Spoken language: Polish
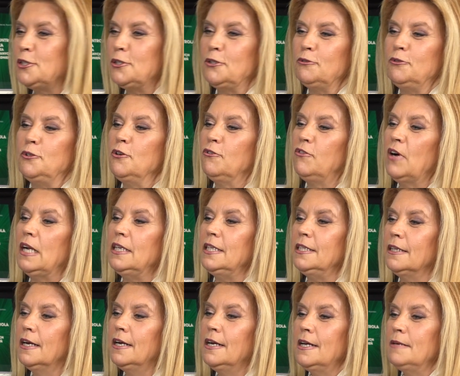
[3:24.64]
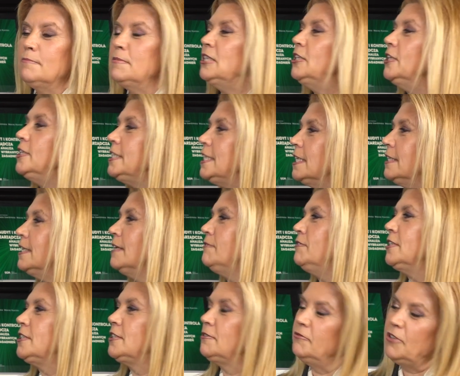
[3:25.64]
studiowali medycynę,
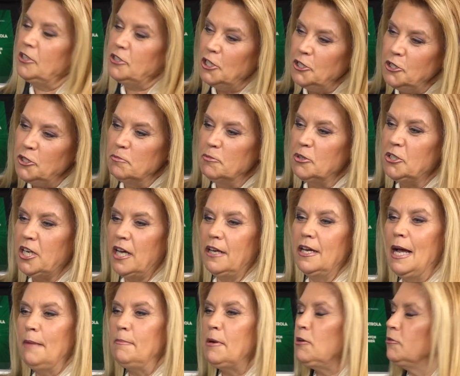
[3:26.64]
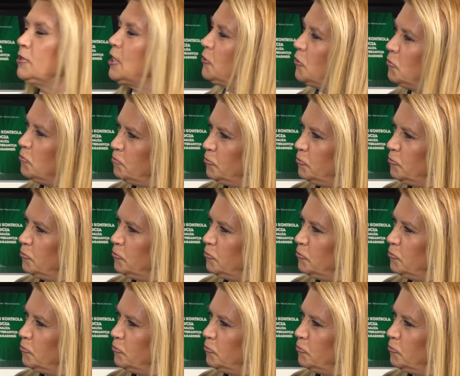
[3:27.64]
więc wiedzieliśmy, że mają taką